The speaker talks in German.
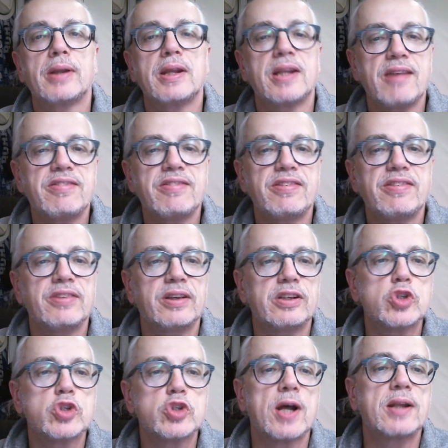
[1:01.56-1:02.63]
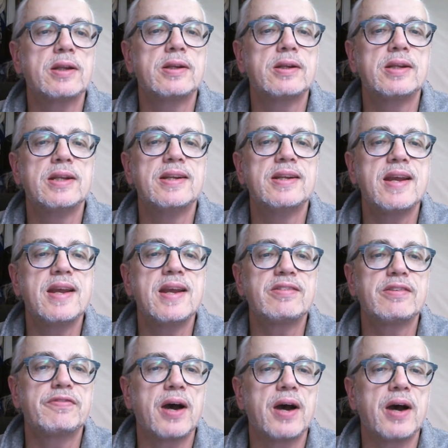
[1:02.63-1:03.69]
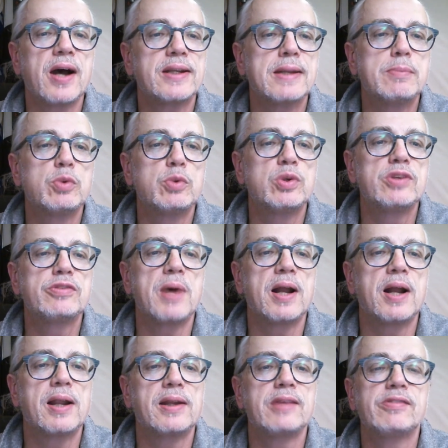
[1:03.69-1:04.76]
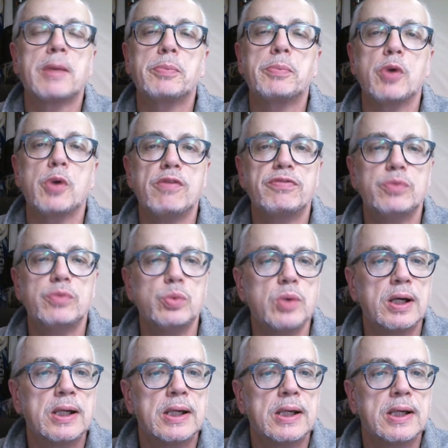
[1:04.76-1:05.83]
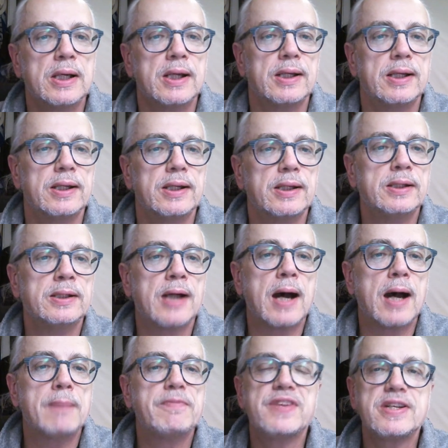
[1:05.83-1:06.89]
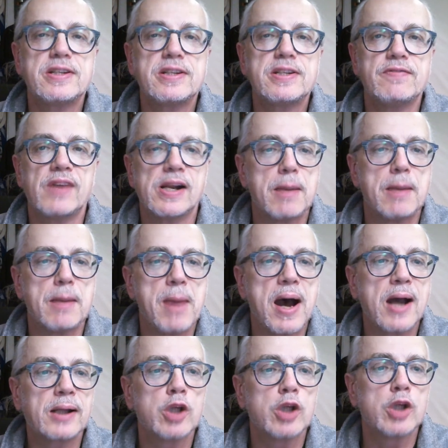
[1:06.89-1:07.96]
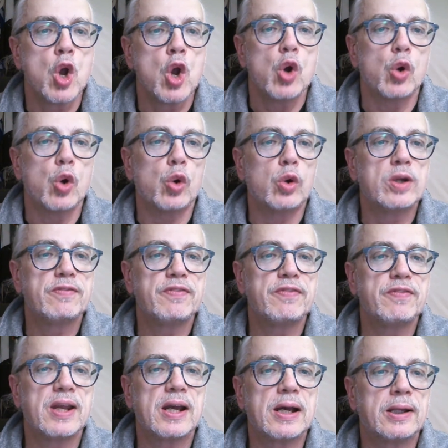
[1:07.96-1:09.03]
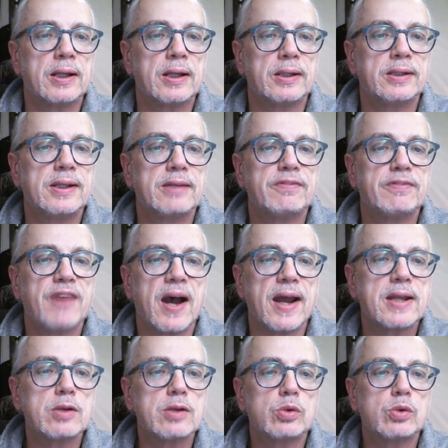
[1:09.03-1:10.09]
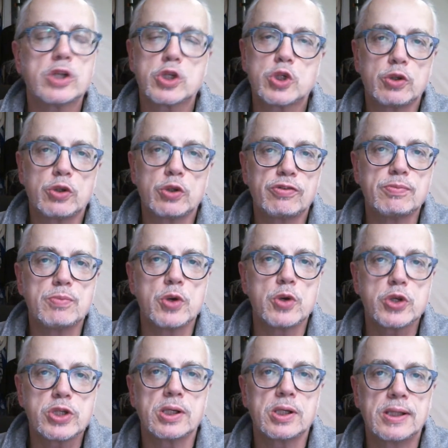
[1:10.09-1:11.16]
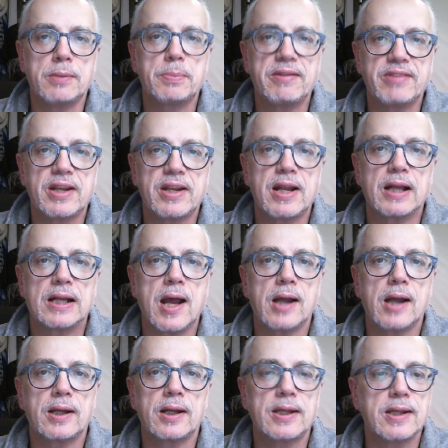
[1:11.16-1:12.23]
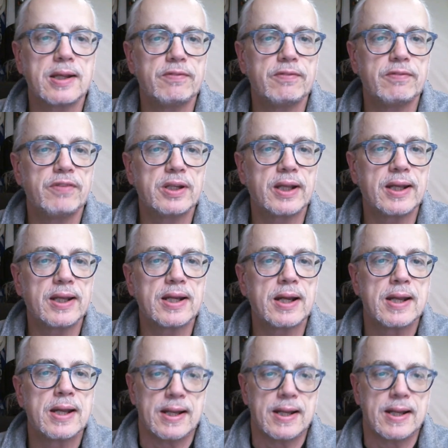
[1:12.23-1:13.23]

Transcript: den 30.03. startet die nächste Fahrraddemo, diesmal allerdings ab 11 Uhr äh, am Fichtenwalder Markt. Und wer den Verein unterstützen möchte bei seiner Klage gegen Windräder,